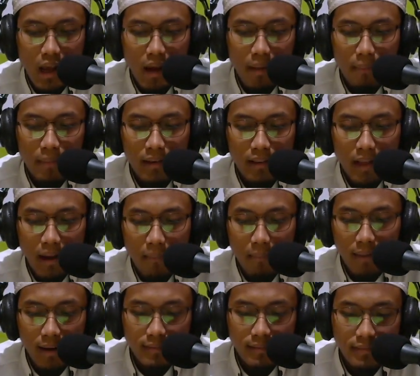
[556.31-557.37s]

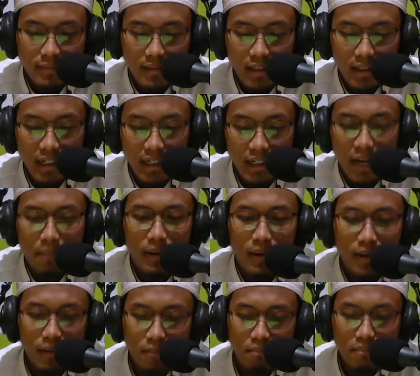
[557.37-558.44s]
Pertama,
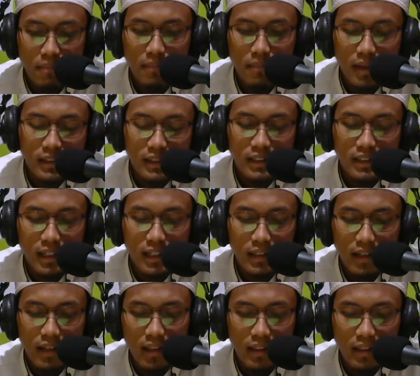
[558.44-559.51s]
kenapa maksiat
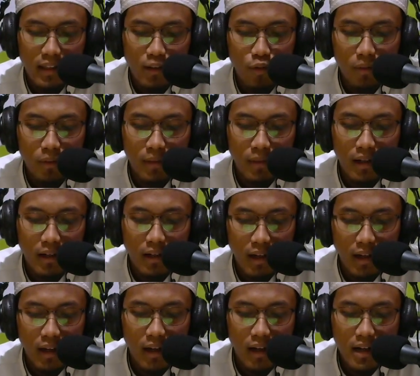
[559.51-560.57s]
hati itu lebih
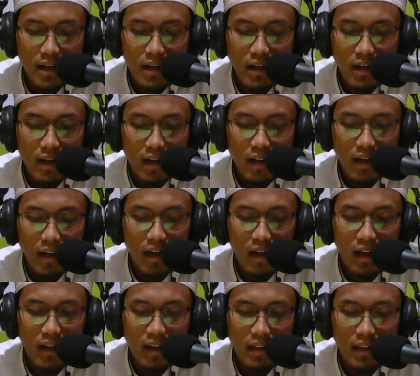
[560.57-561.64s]
gede?
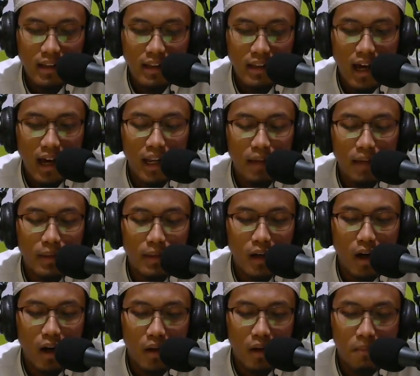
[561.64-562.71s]
Karena tata alak bil
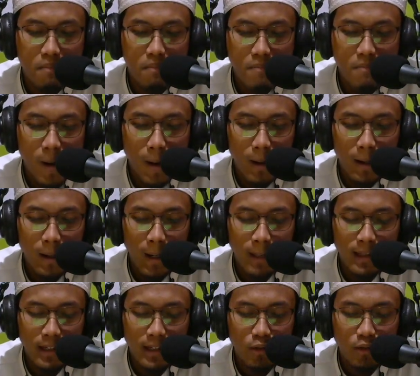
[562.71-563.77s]
qalb, karena
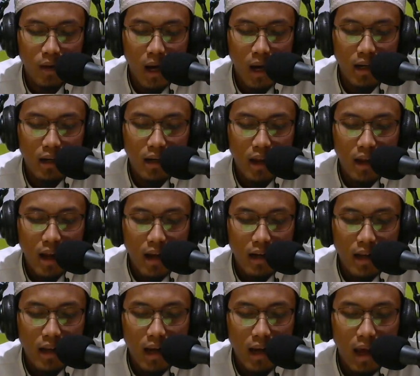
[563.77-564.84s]
kaitannya itu dengan
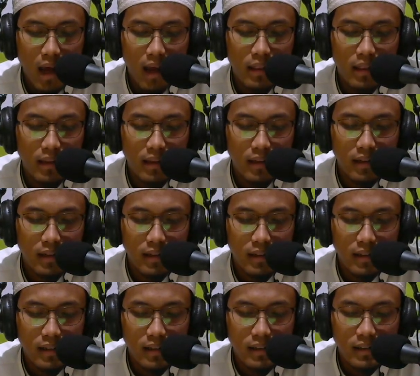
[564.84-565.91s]
dengan hati.
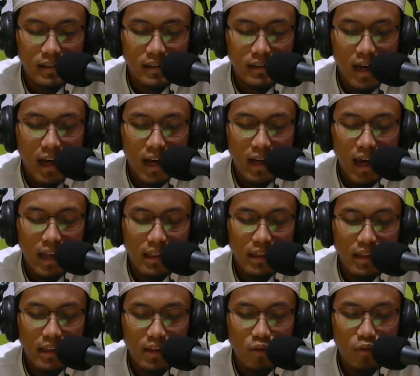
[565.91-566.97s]
Sedangkan
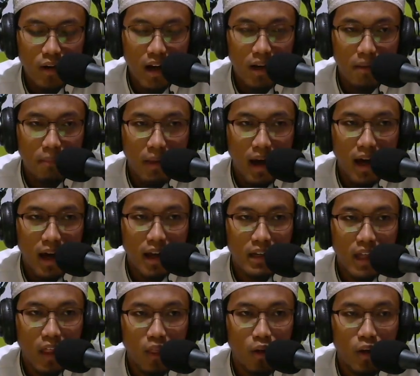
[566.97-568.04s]
hati itu kan mahal
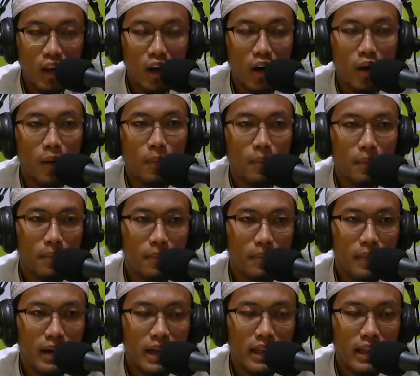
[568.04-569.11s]
nadharir rob
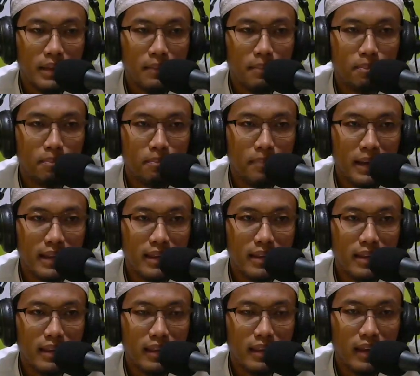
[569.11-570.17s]
tempat
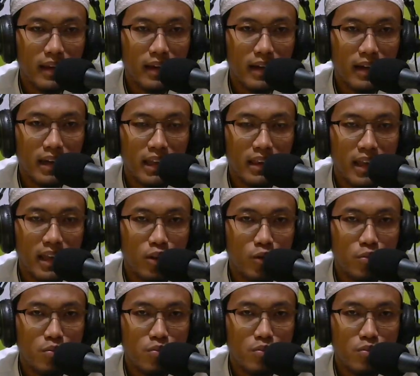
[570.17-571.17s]
ya kita itu